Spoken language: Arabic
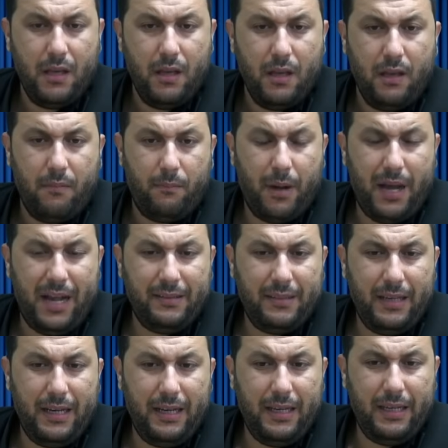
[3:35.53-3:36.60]
بايدن
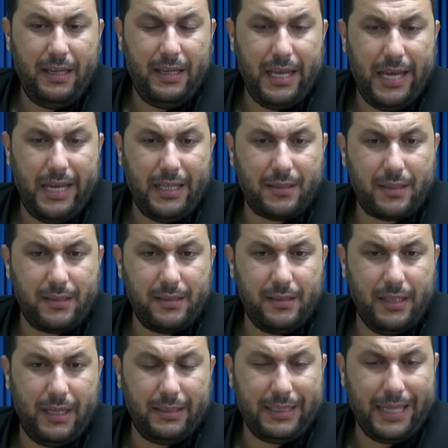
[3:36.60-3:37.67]
اللي لا
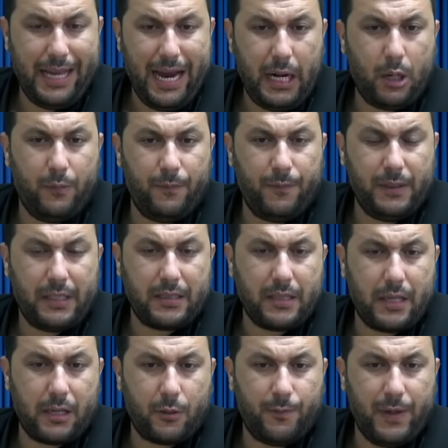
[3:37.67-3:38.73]
يستطيع التحكم في
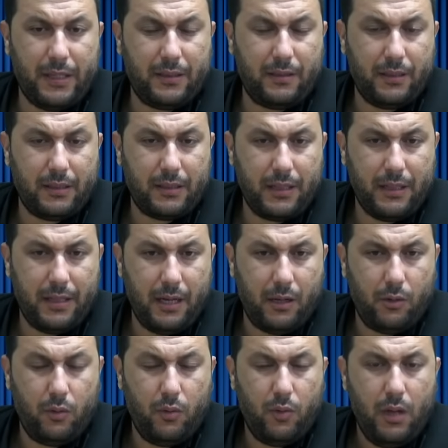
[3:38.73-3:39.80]
تصرفات
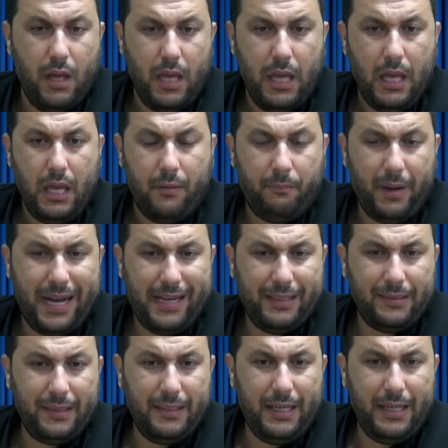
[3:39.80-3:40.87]
نتنياهو
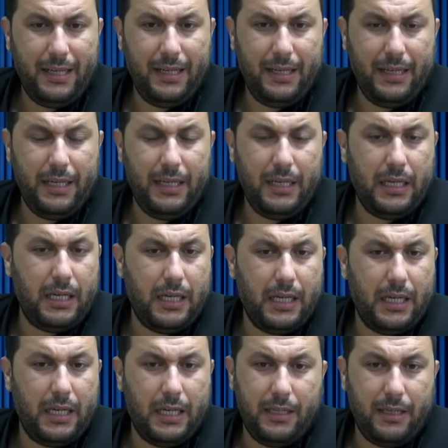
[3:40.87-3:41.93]
بايدن اللي
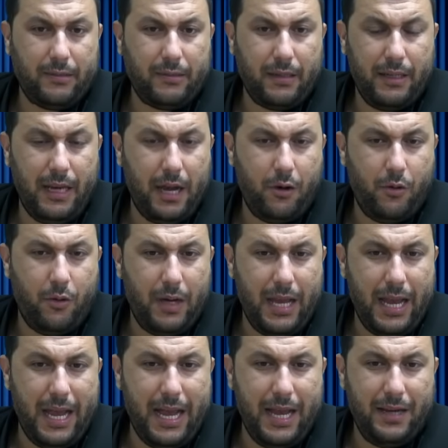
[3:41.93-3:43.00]
آه، نتنياهو
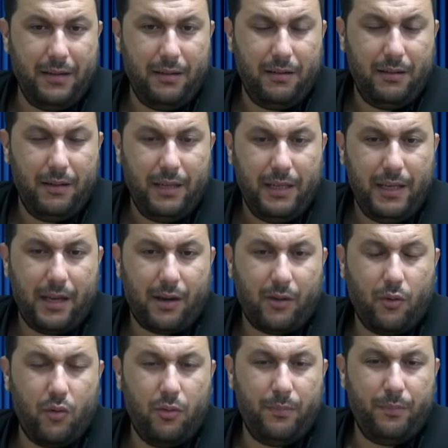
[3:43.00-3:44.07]
الآن
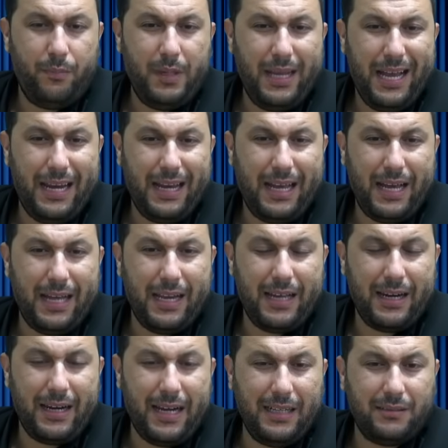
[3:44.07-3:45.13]
يقوم
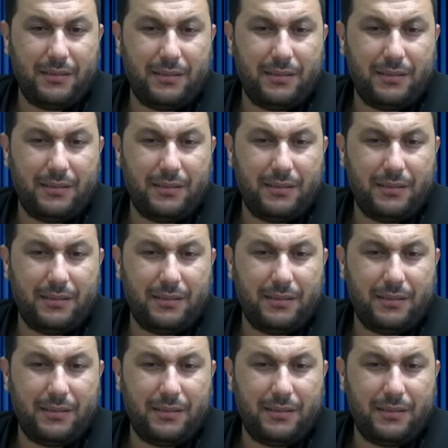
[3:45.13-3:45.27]
بالقرارات